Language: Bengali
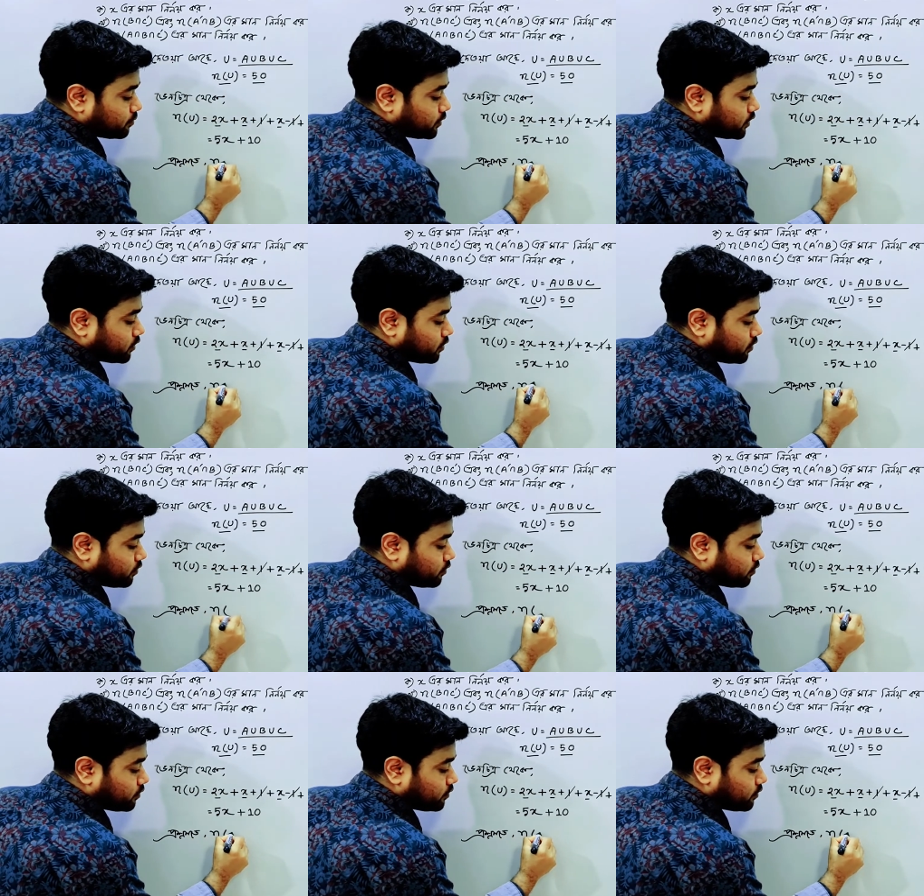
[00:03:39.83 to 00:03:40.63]
নাম্বার
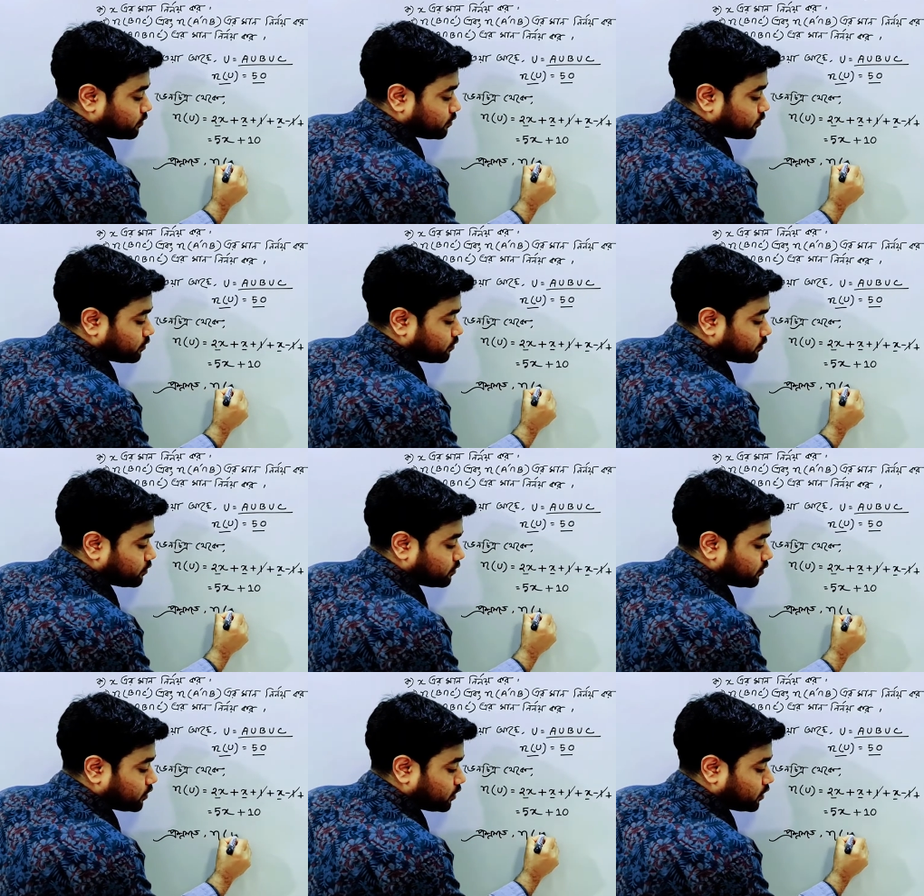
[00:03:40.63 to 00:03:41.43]
অফ
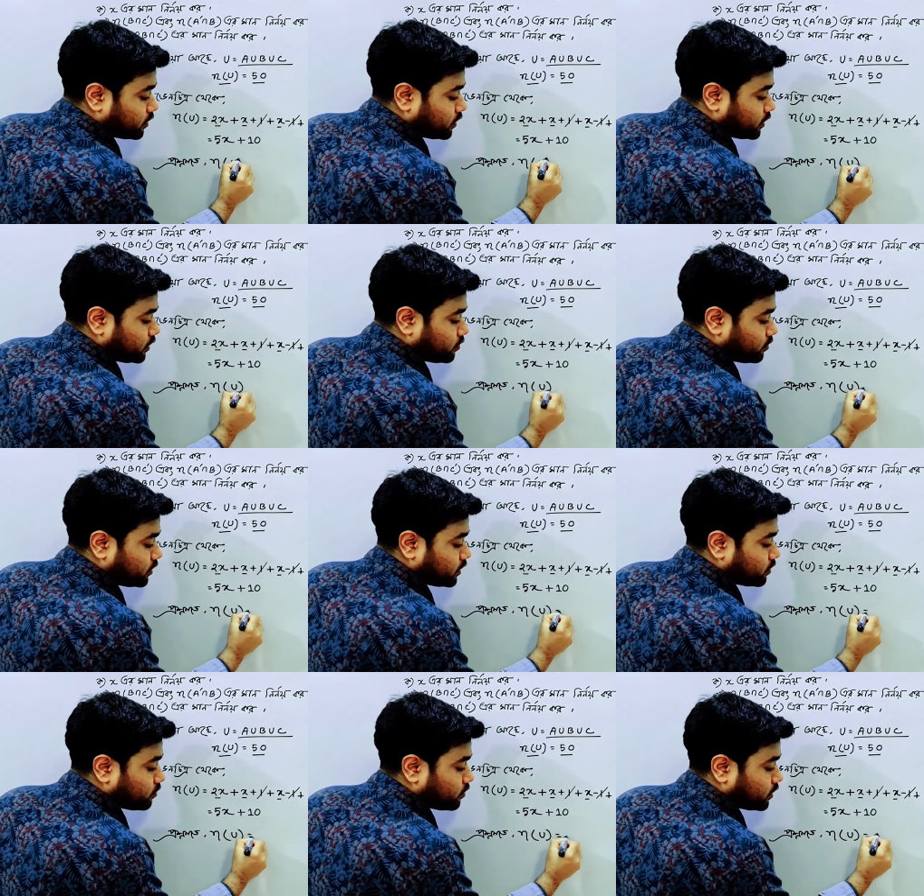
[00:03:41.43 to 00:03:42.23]
ইউ
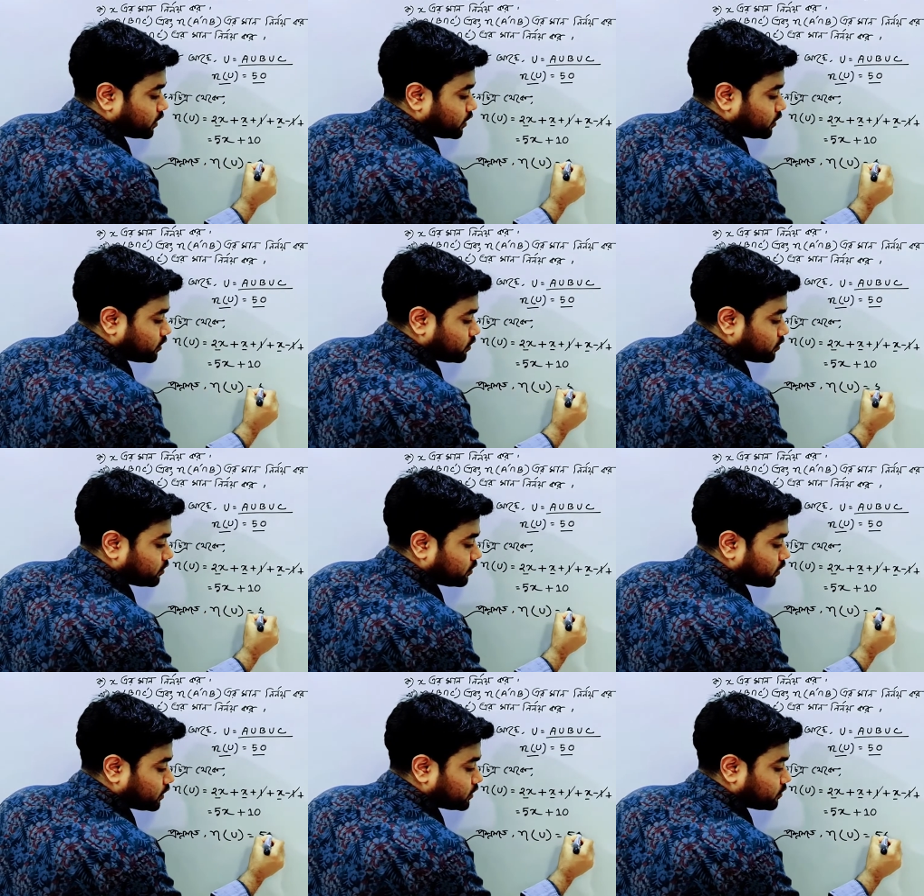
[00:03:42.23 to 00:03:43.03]
ইকুয়াল
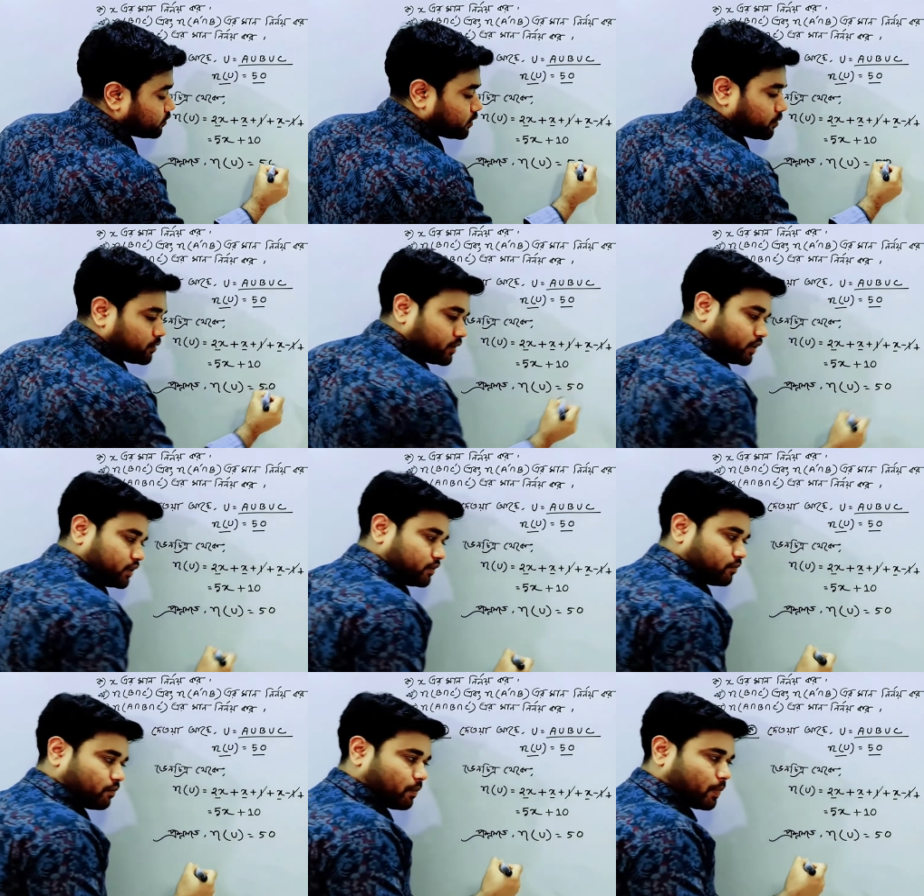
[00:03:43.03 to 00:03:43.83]

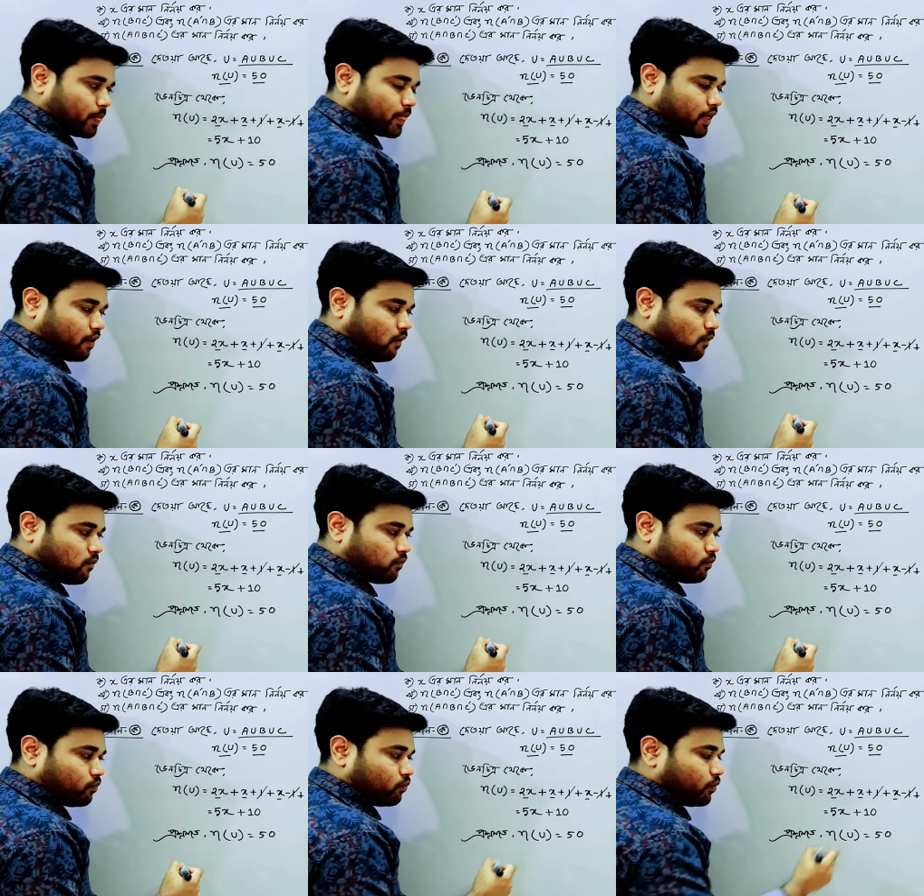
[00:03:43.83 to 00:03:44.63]
ফিফটি
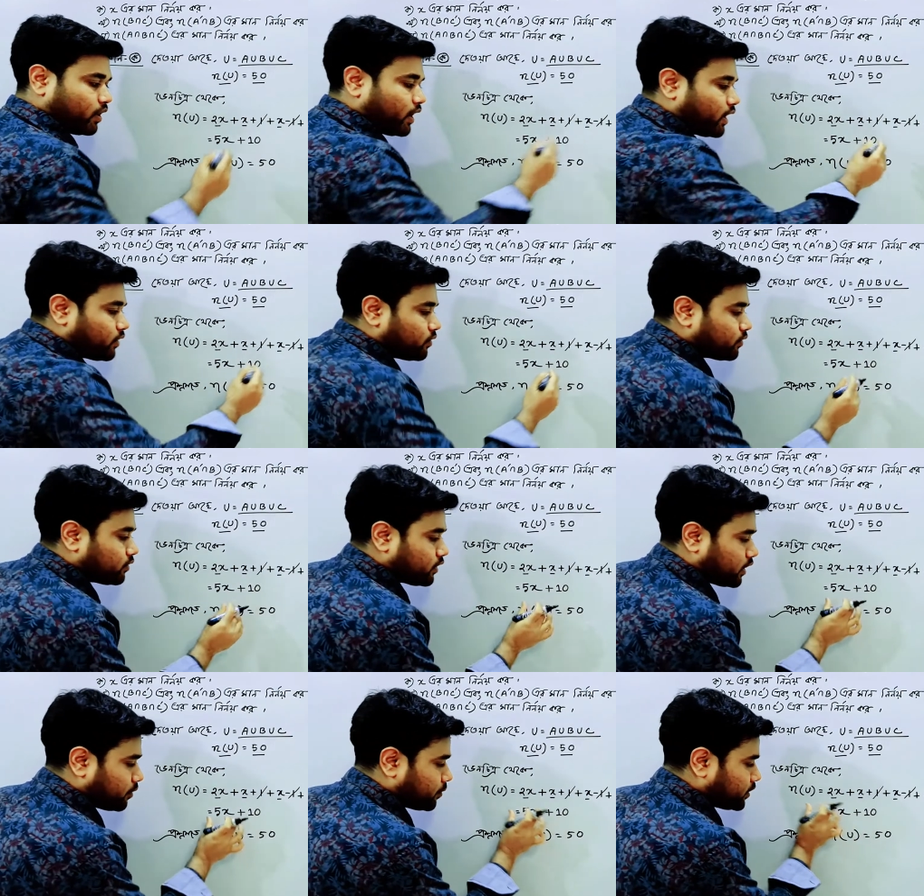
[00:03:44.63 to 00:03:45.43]

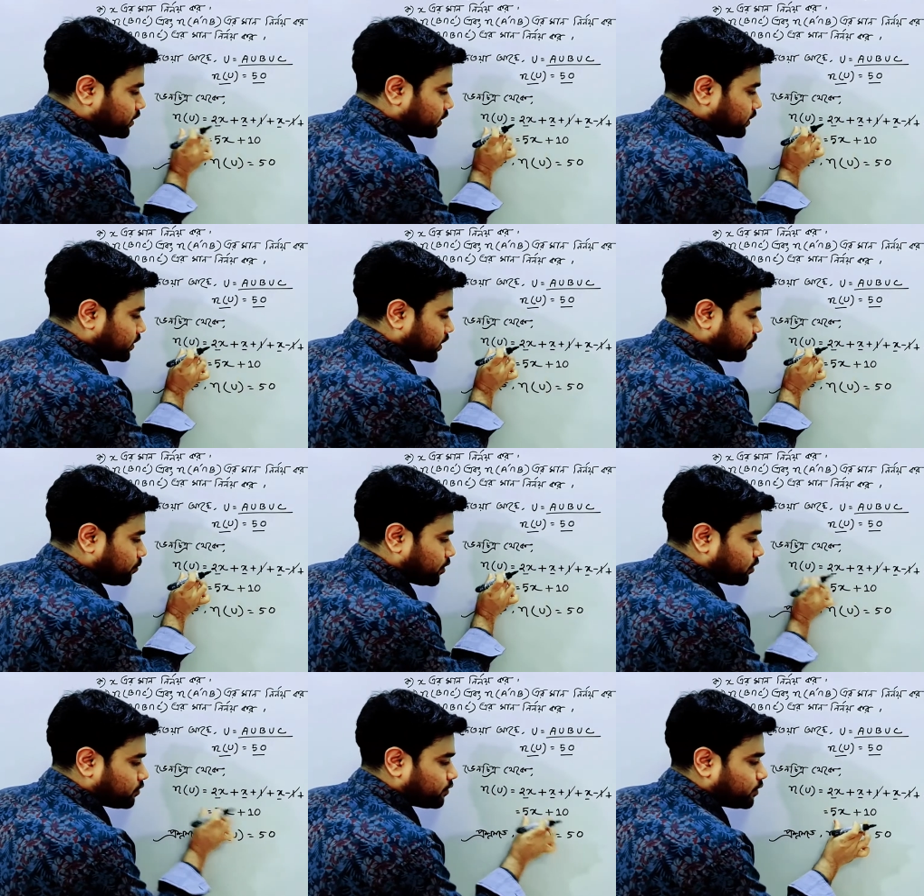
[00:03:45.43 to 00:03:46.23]
এখন আমাদের এই
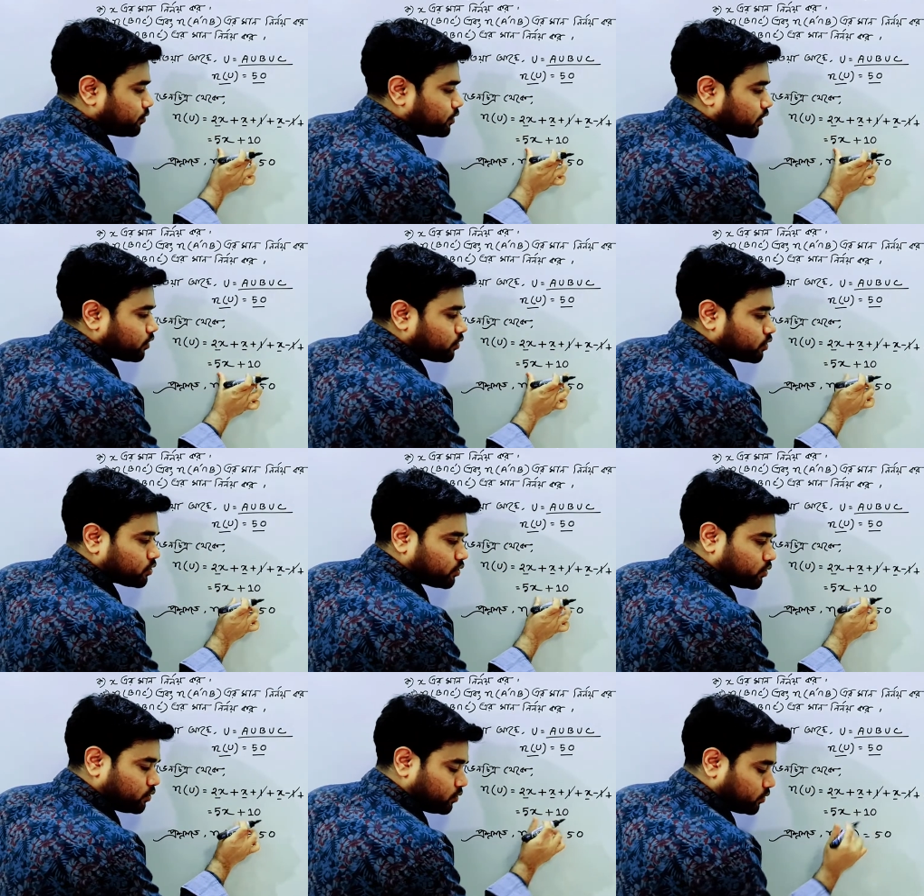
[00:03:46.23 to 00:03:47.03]
নাম্বার অফ টা
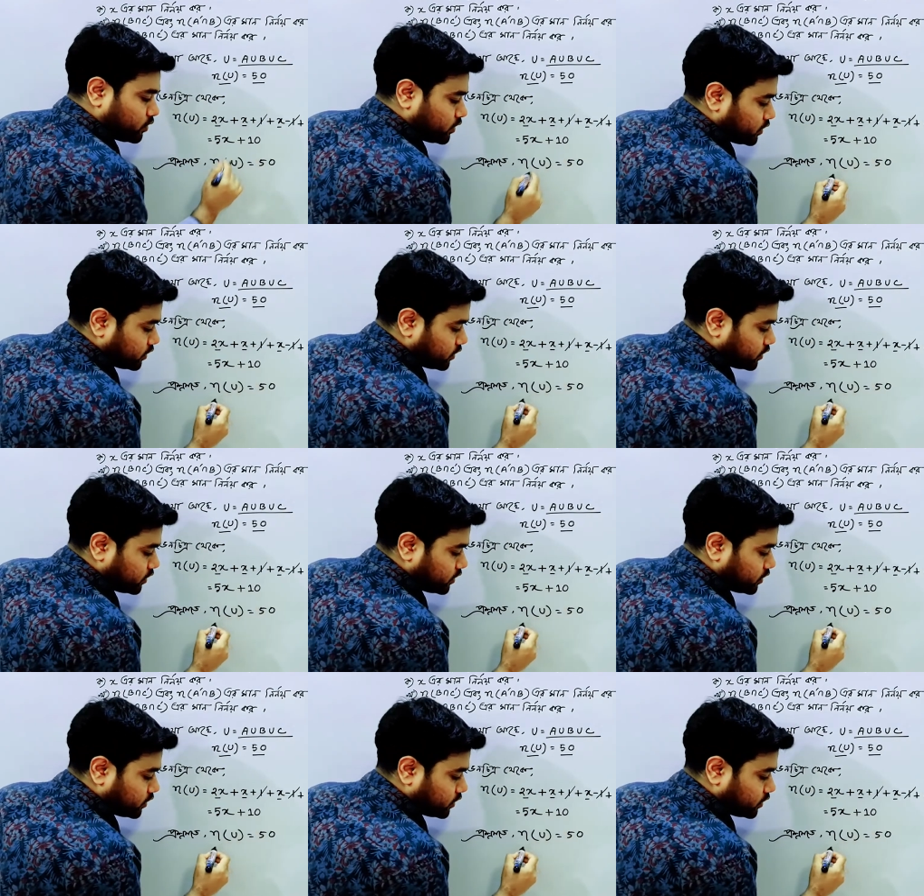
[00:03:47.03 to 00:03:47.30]
কত